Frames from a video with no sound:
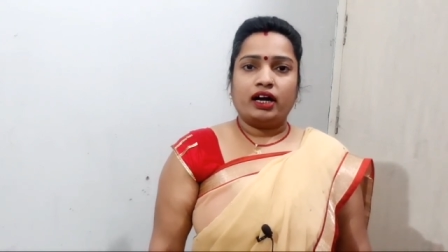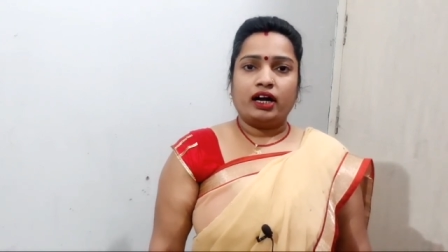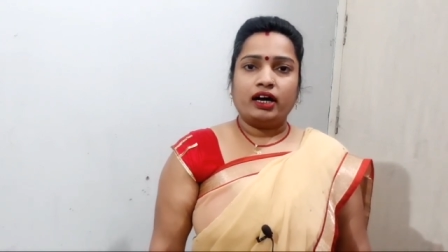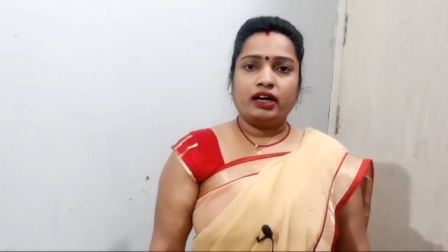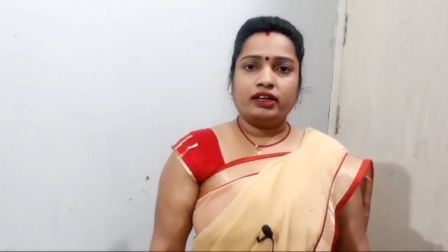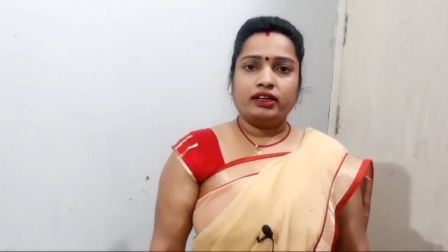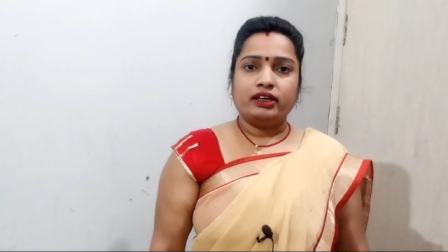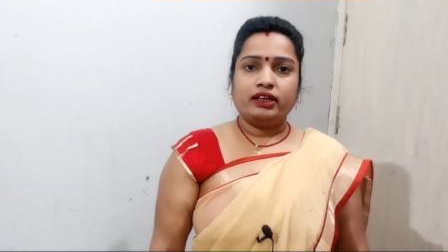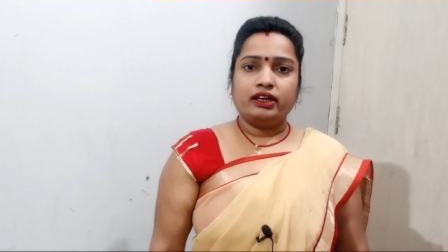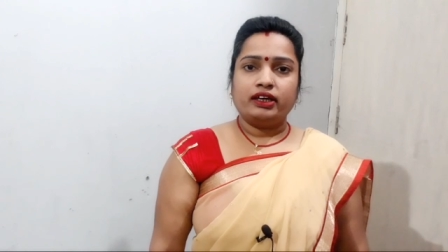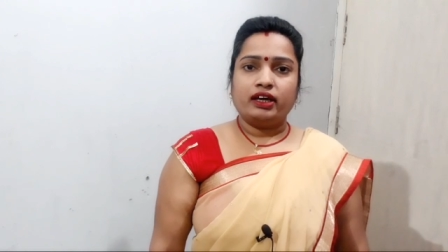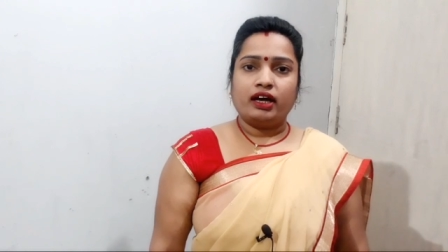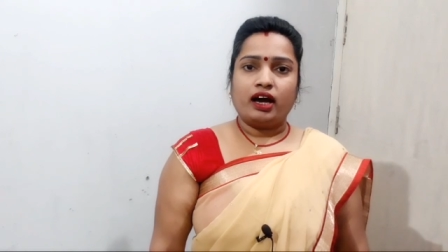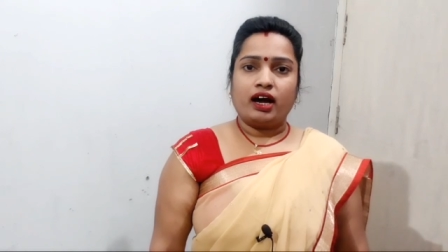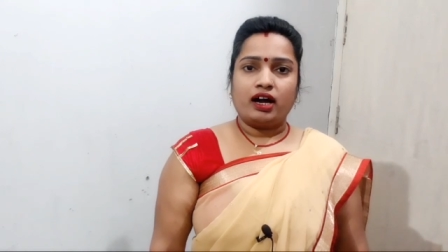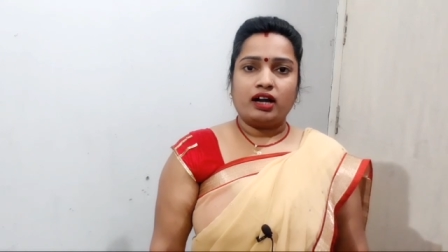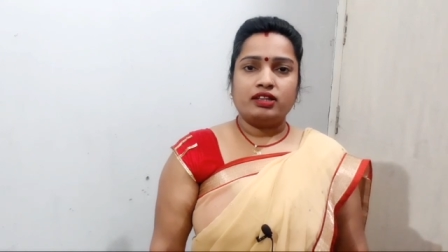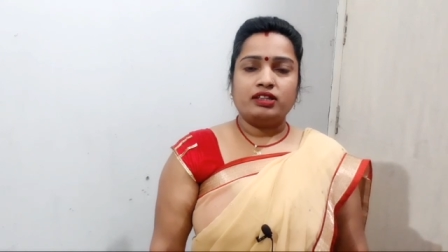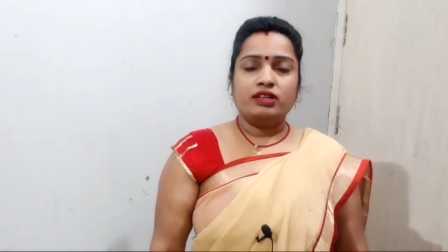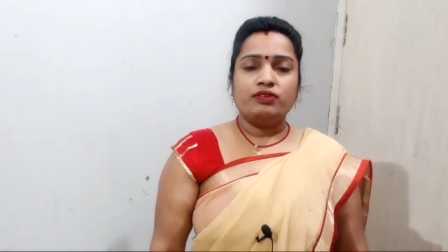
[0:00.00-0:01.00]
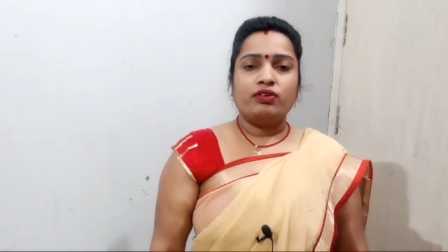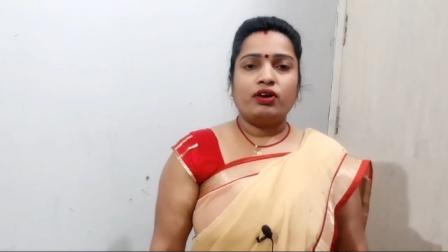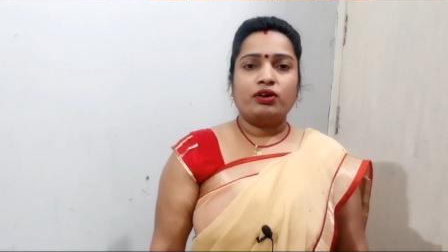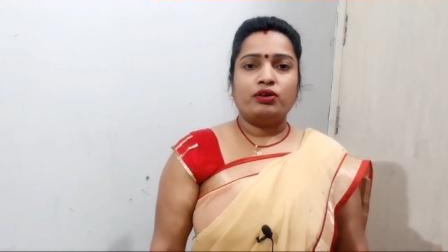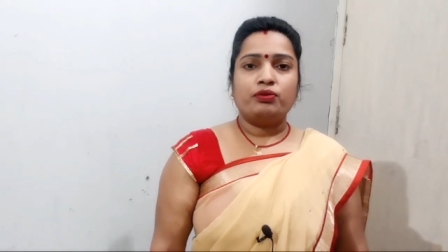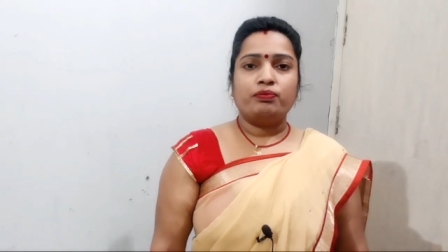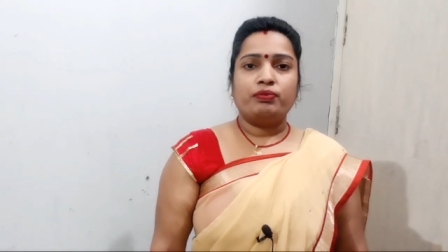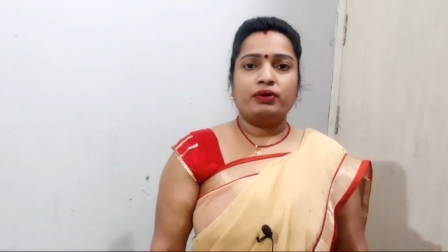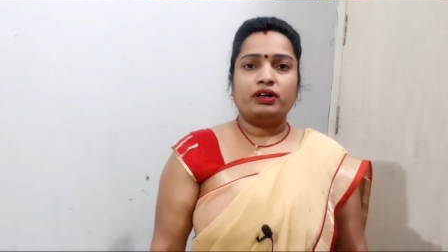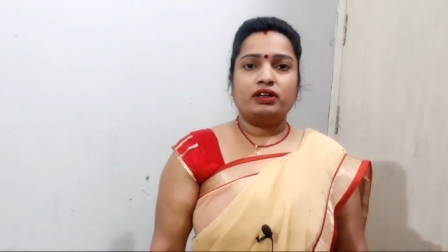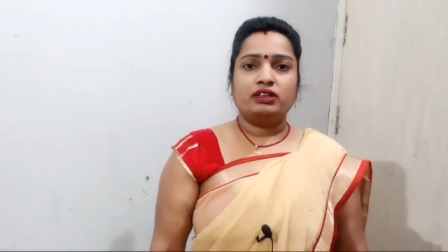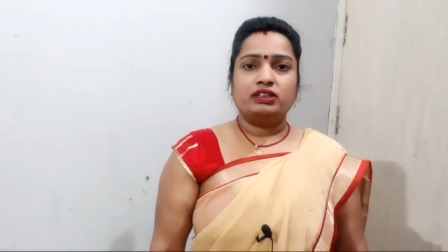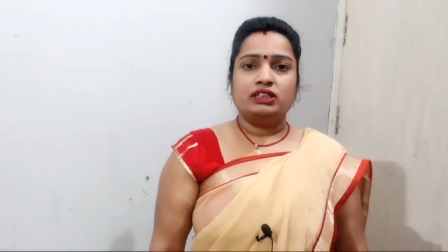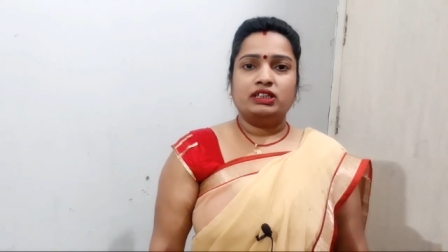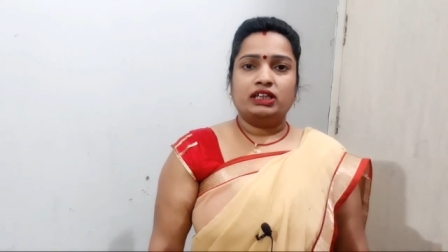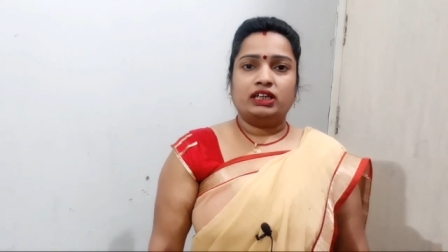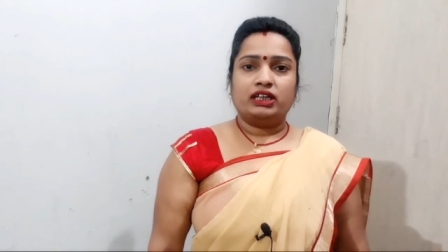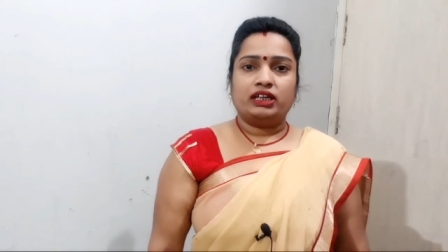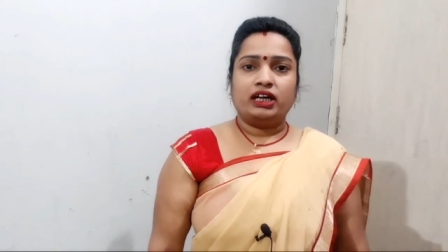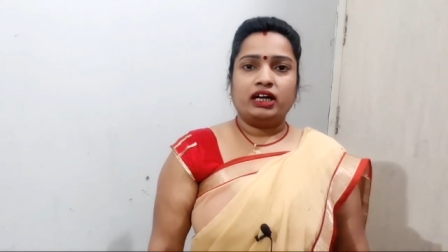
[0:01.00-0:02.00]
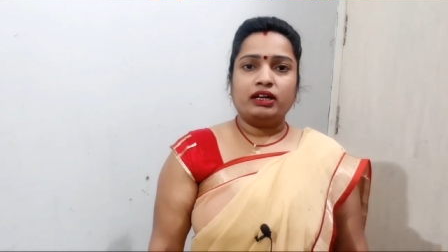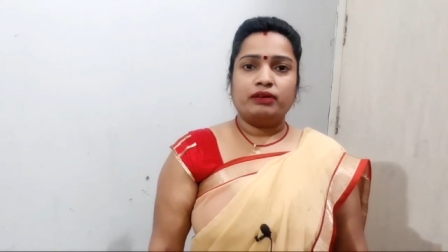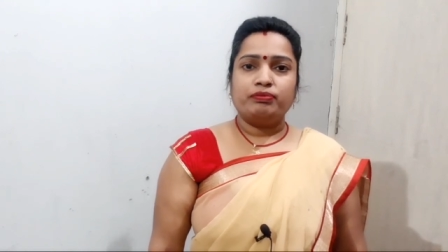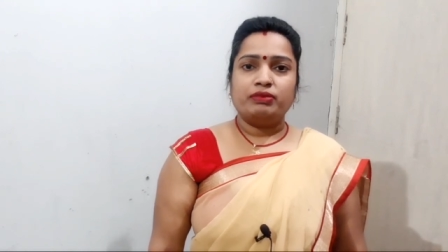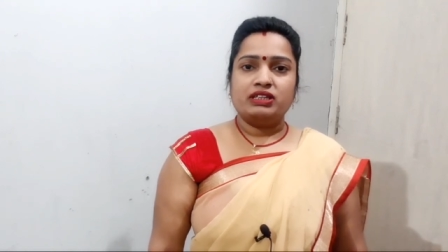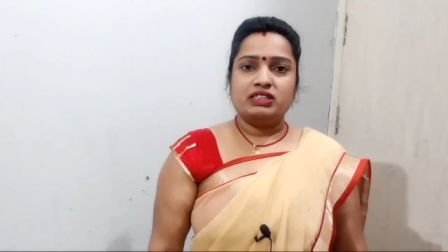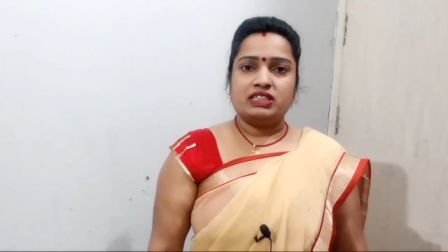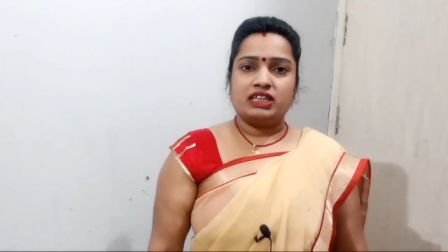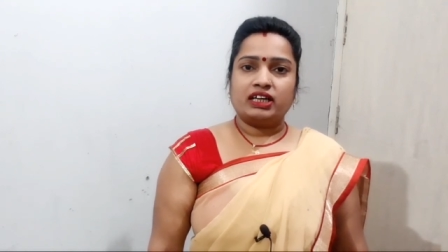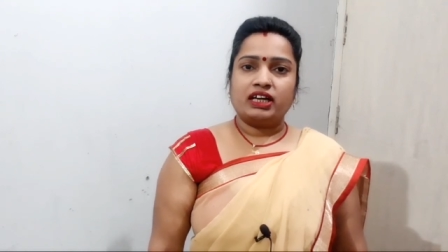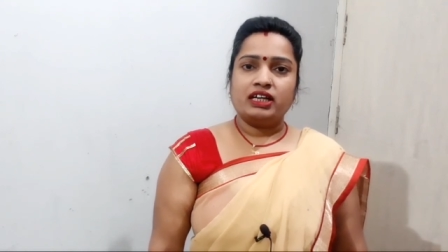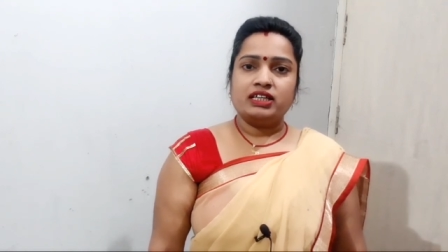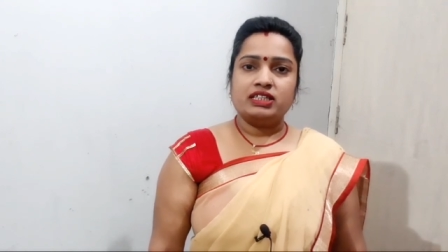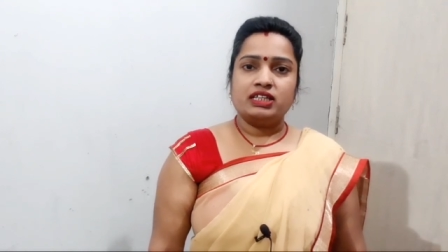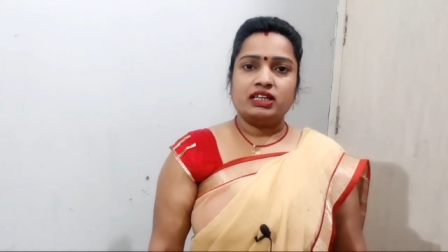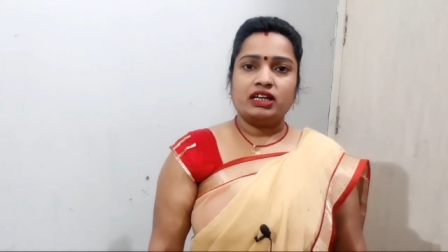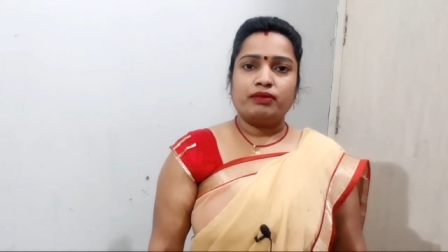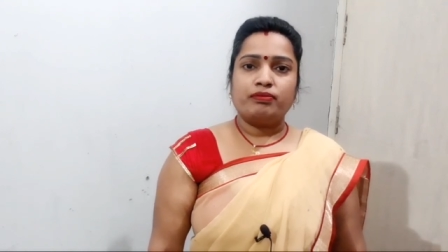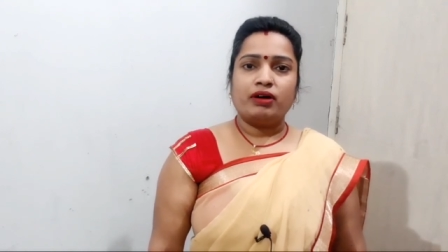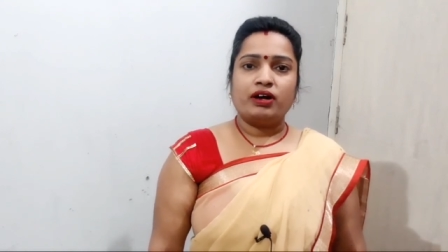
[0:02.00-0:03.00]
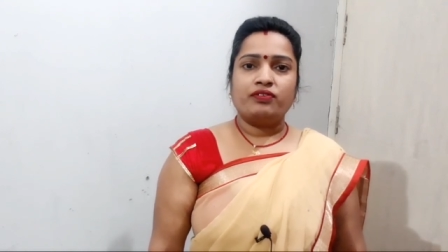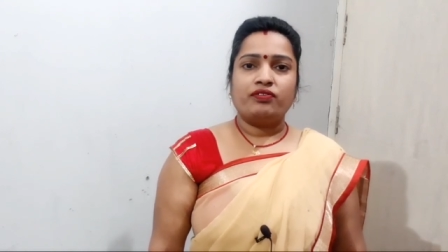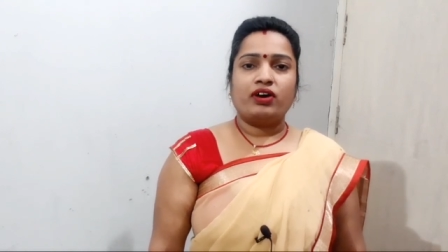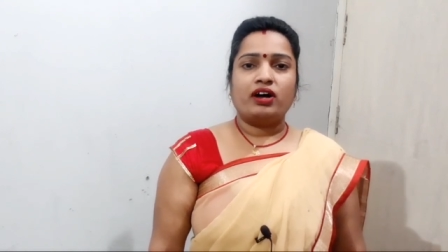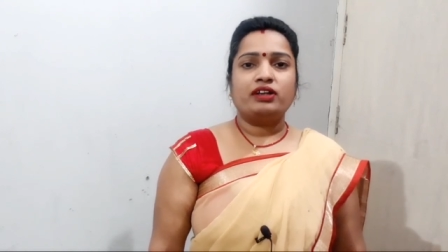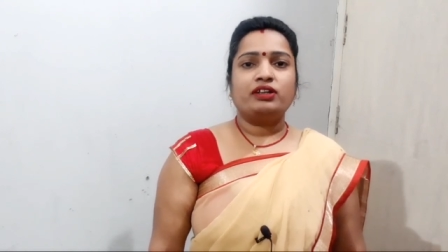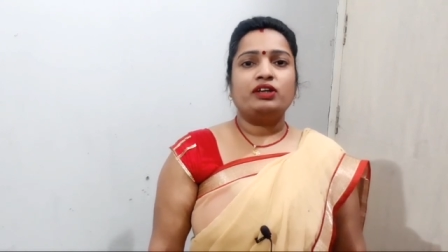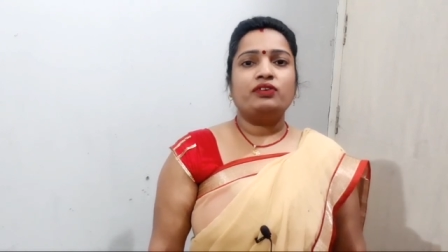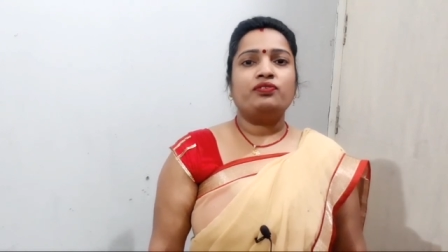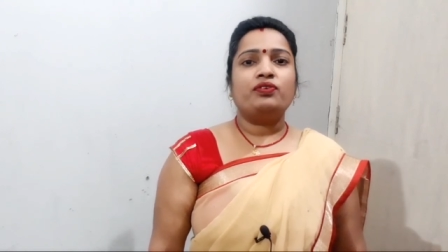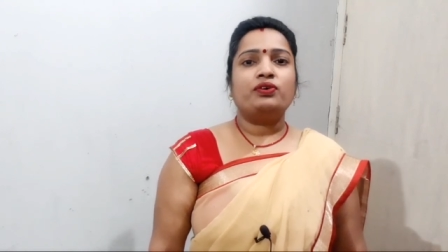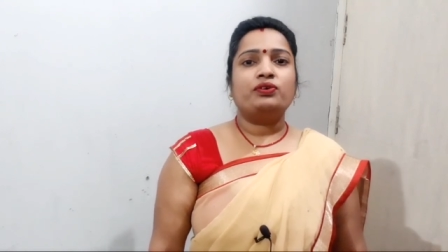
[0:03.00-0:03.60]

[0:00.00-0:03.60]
घर की हर दीवारों पर घर में जगह जगह भगवान की